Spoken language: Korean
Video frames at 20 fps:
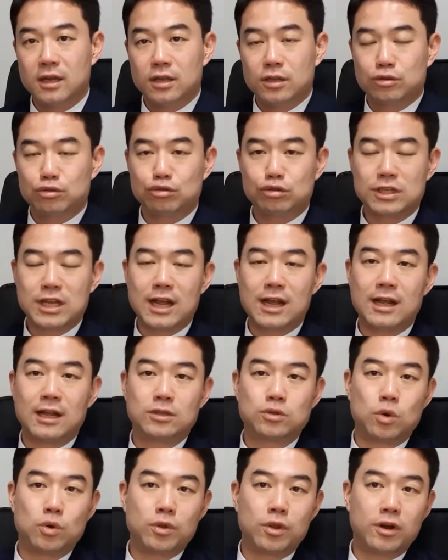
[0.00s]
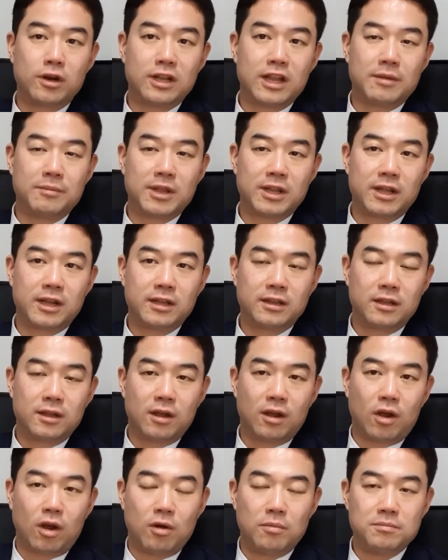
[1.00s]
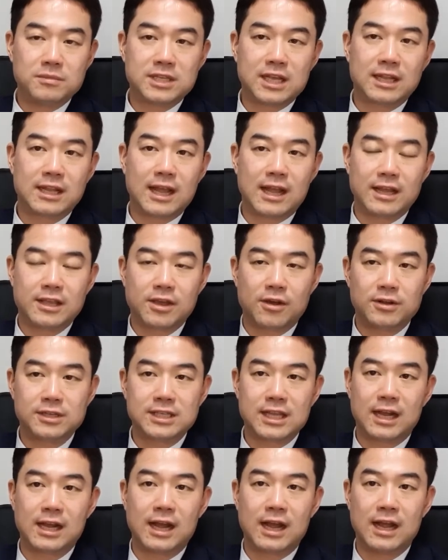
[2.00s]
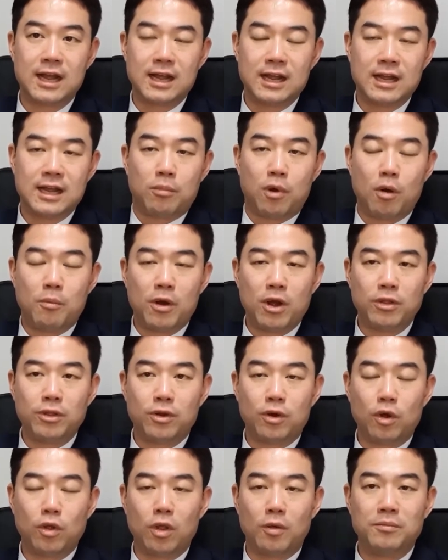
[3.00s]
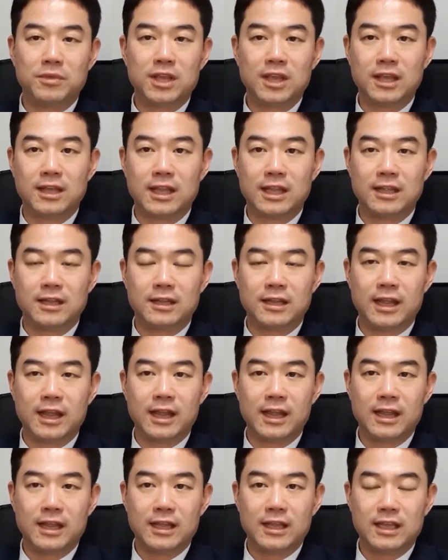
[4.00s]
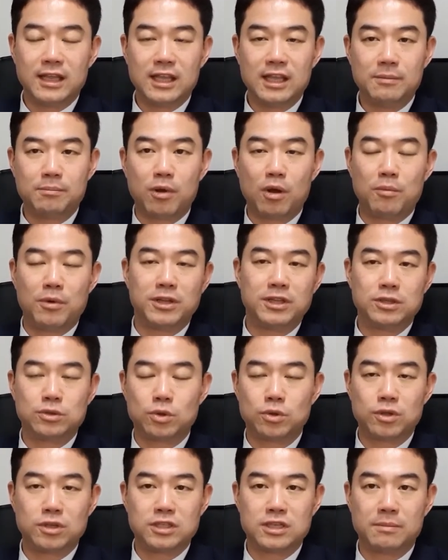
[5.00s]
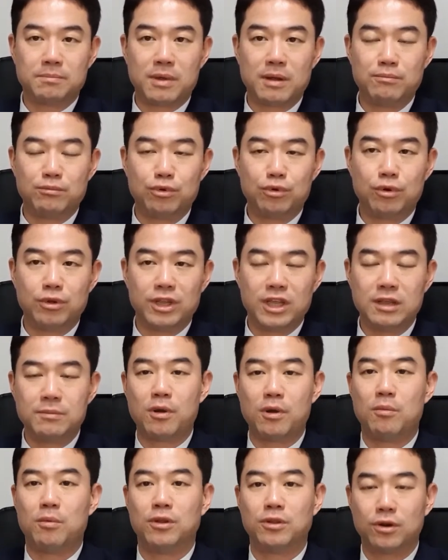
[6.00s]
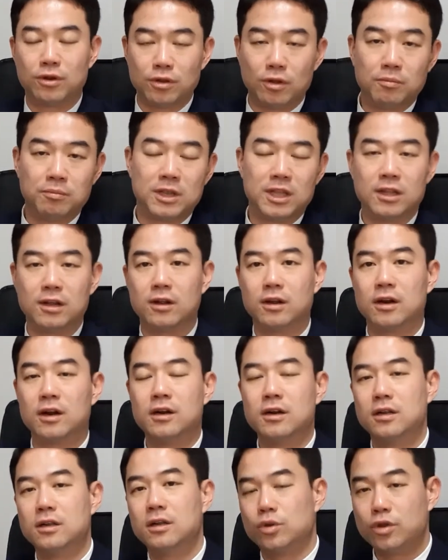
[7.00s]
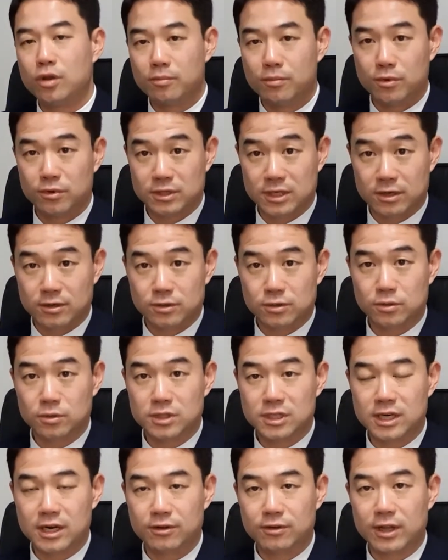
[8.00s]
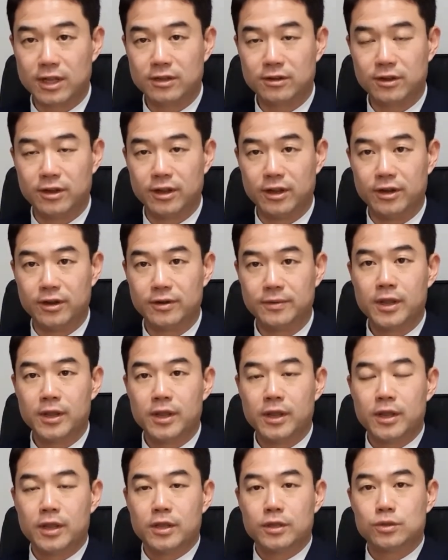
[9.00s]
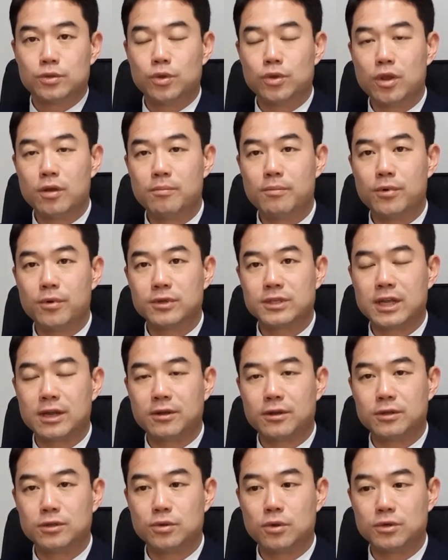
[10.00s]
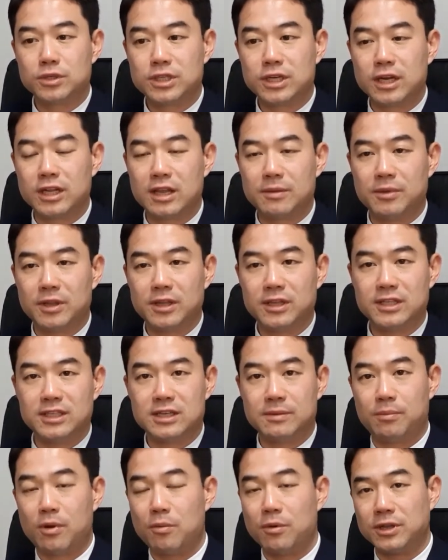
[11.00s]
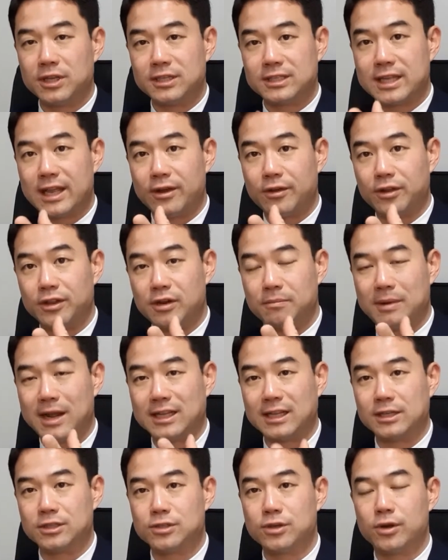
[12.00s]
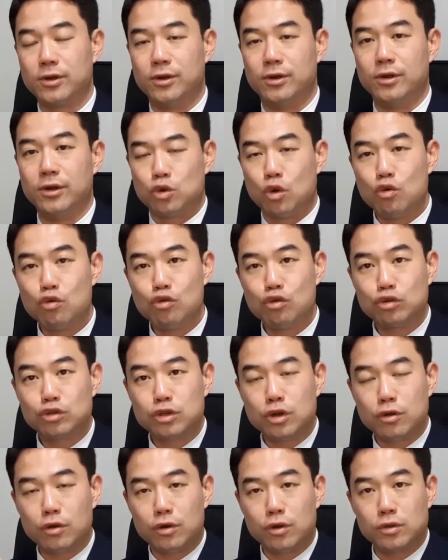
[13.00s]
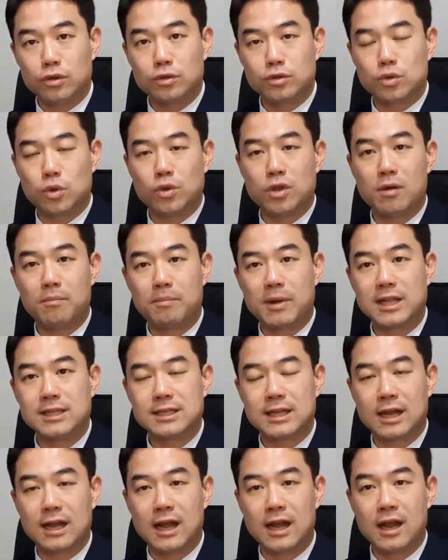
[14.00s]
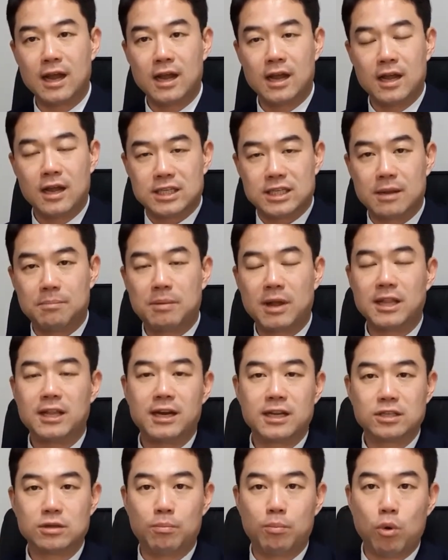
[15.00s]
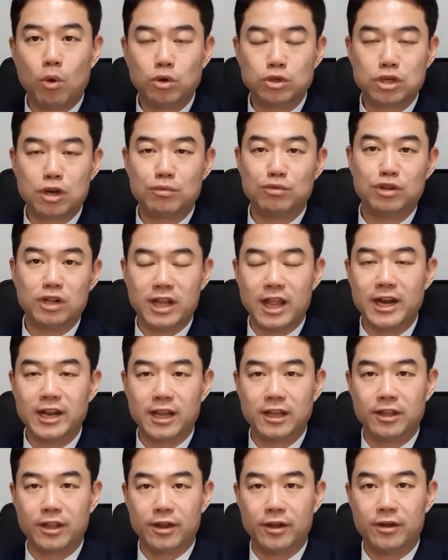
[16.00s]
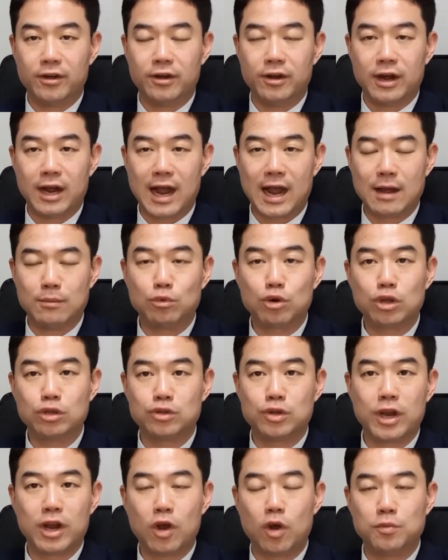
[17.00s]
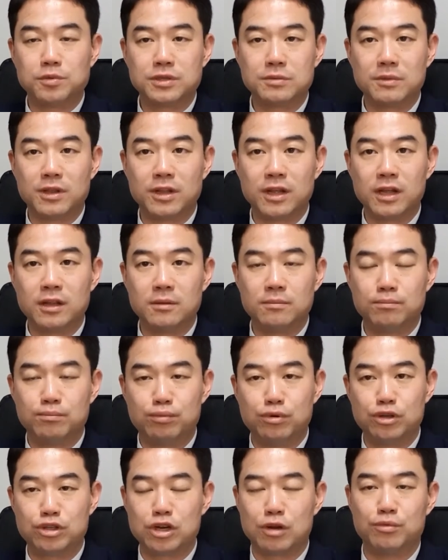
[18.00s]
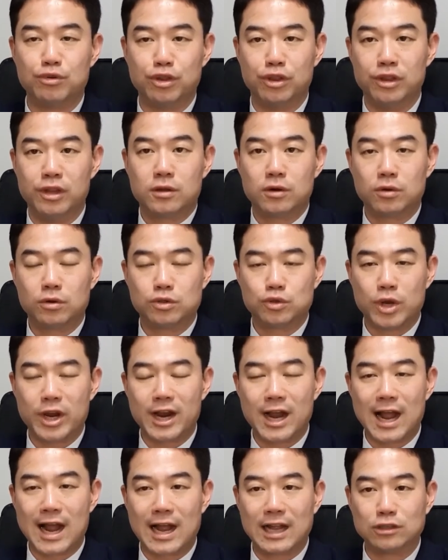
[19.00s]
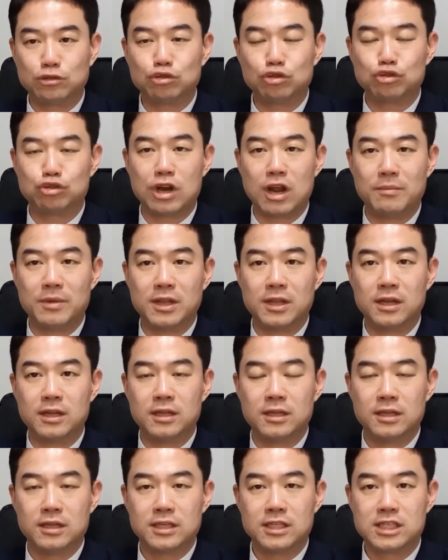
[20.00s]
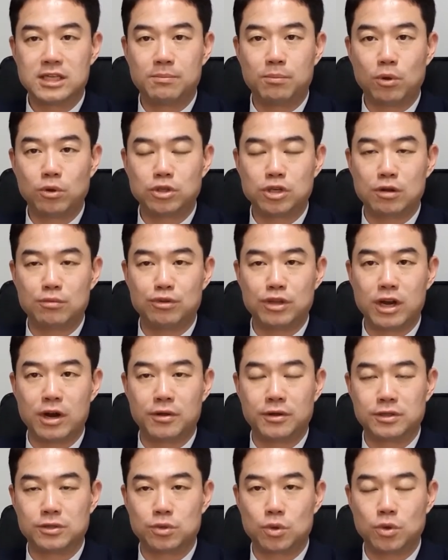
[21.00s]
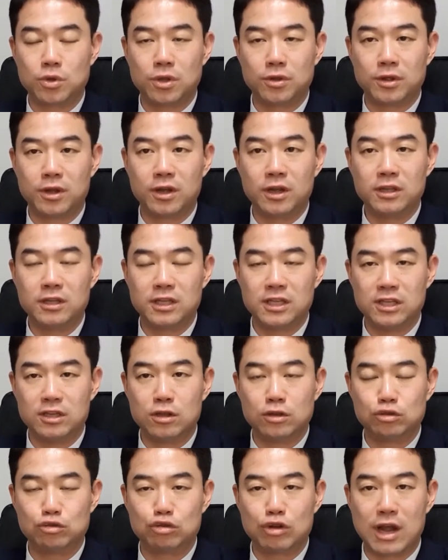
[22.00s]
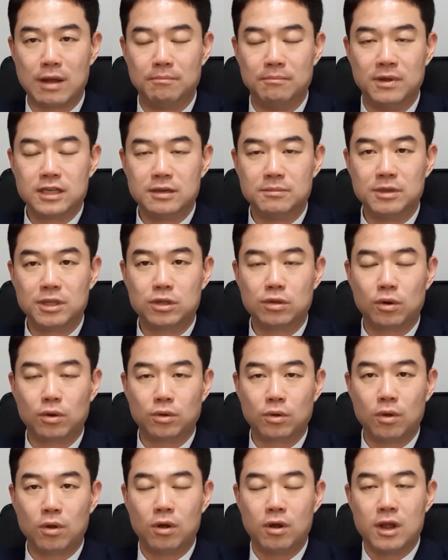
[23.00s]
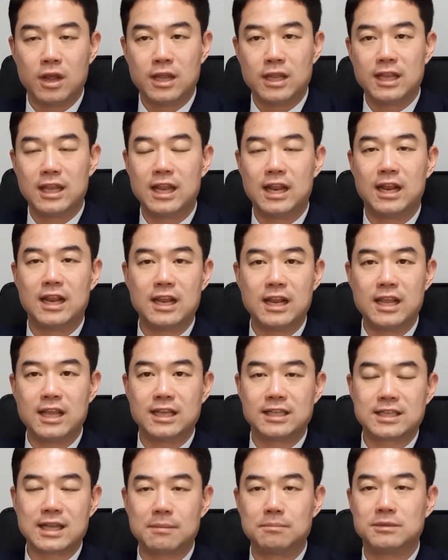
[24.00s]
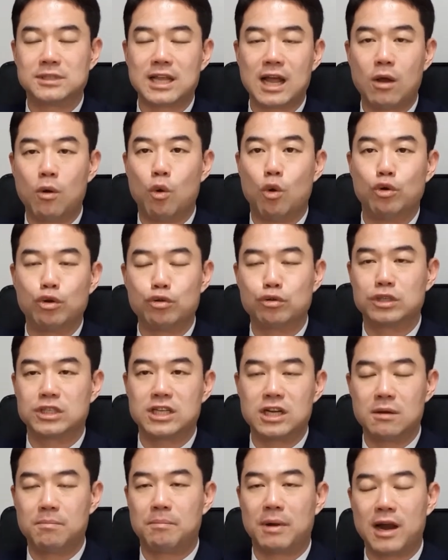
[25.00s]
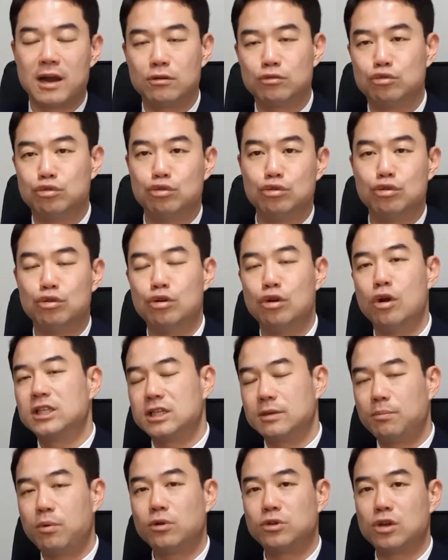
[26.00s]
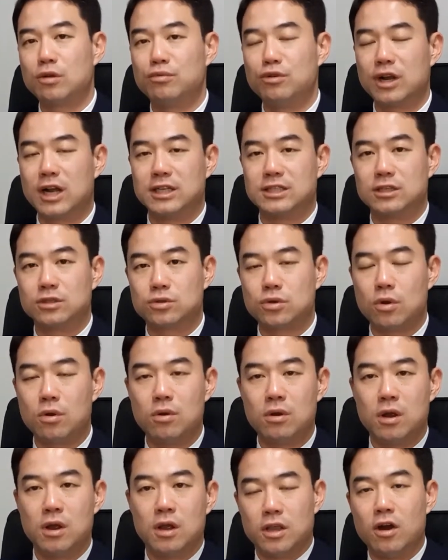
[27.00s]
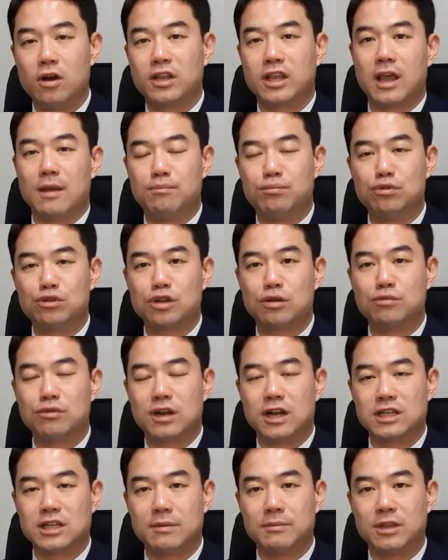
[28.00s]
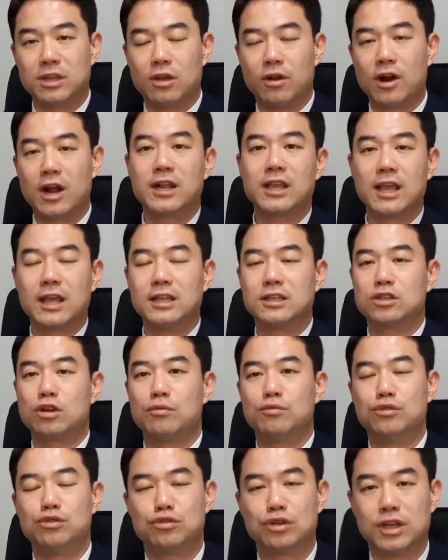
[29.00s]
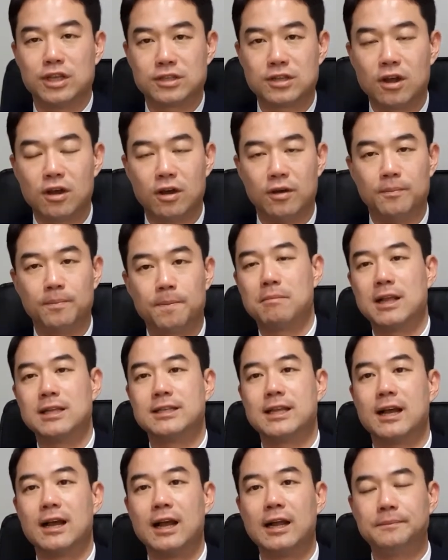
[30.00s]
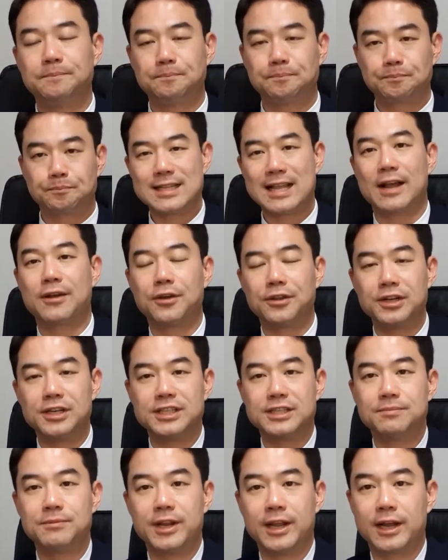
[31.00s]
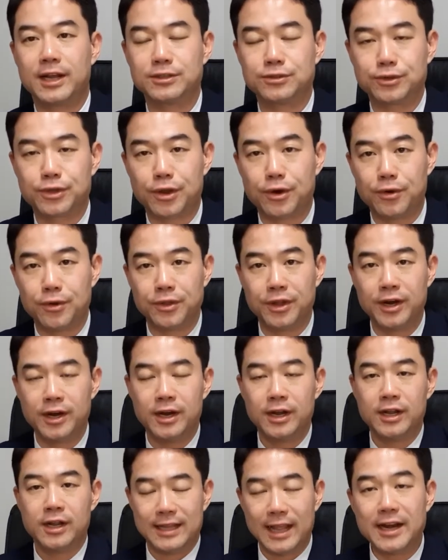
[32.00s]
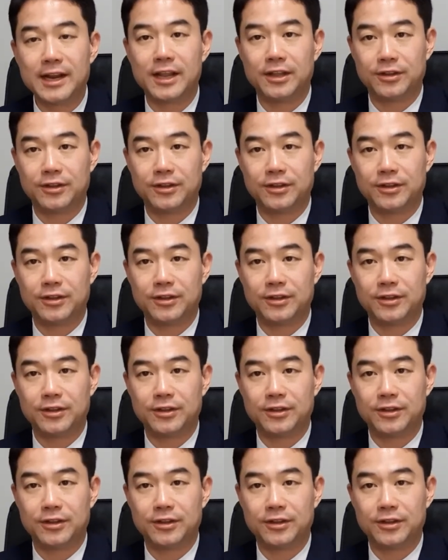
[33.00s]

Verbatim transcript: 수사가 종결되면 검사나 형사가 법원으로 넘기게 되는데 이 법원이 소년재판부고 이 법원으로 넘기는 거를 소년보호사건 송치라고 하는 거예요. 소년보호사건 송치가 되면 이제 법원에서 사건을 받았죠. 종국적으로는 소년판사가 재판을 해서 보호처분을 내리게 돼요. 아무런 죄가 없으면 불처분 그리고 죄가 아주 중하면 10호 처분이라고 해서 소년원 2년 수감 그 밑으로도 1, 2, 3, 4, 5, 6, 7, 8, 9, 10호 처분까지 총 10개, 불처분까지 하면 11개의 처분 중에서 판사가 사건을 심리해가지고 결론을 내리게